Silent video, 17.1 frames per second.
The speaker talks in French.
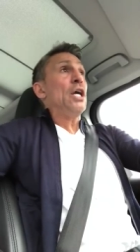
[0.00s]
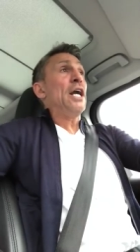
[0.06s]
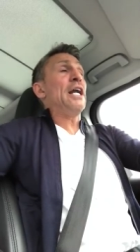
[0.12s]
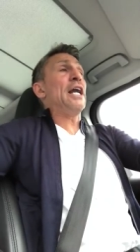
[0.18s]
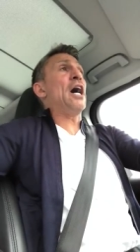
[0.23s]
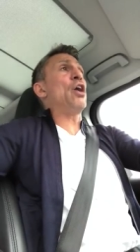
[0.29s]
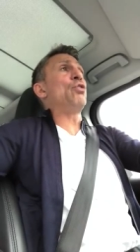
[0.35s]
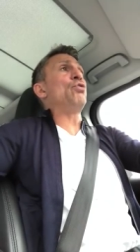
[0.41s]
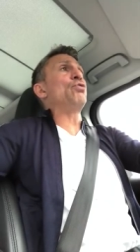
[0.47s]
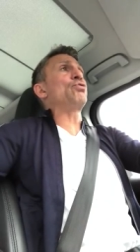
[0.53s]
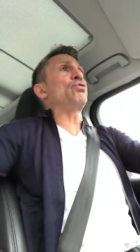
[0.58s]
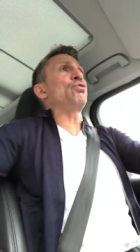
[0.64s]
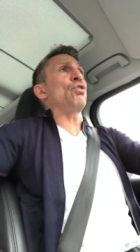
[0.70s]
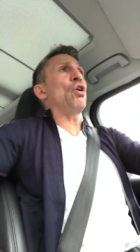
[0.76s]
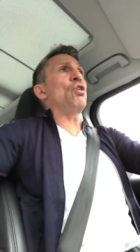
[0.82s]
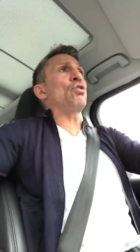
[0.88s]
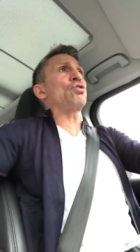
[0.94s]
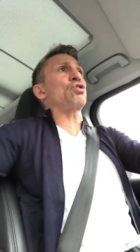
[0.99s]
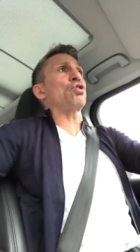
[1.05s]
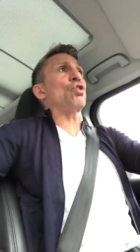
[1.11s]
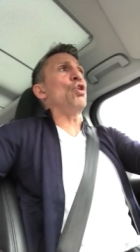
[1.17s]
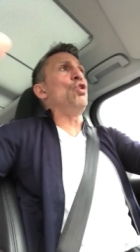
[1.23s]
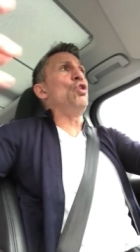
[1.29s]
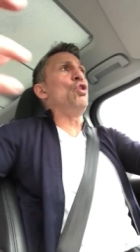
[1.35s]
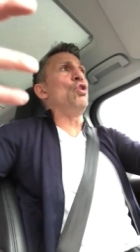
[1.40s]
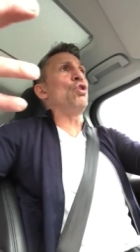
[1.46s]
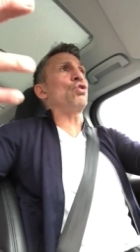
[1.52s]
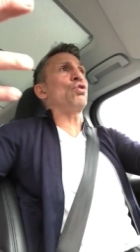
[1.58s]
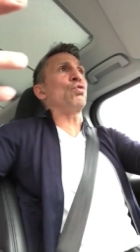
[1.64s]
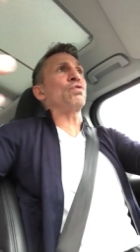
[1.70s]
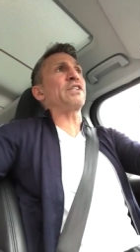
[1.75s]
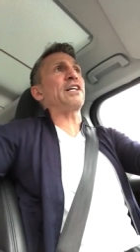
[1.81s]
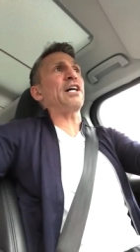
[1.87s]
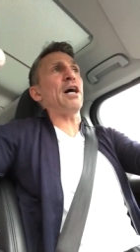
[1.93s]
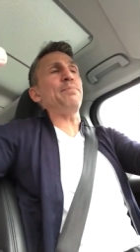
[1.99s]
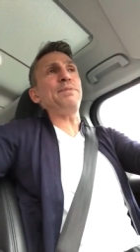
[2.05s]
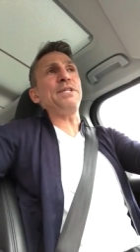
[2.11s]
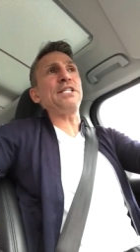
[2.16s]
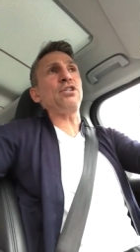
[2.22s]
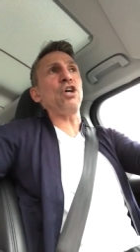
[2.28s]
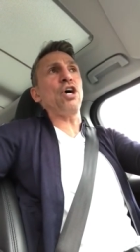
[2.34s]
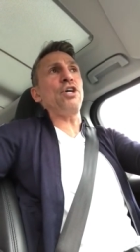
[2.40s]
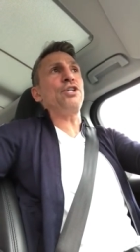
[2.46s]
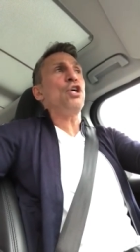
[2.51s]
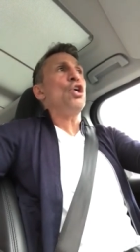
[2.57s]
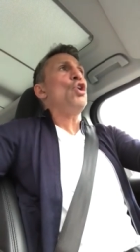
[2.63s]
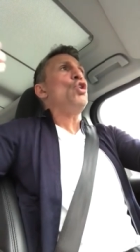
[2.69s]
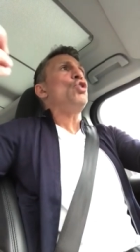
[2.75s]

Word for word: Là, en l'occurrence, le contrat Bitcoin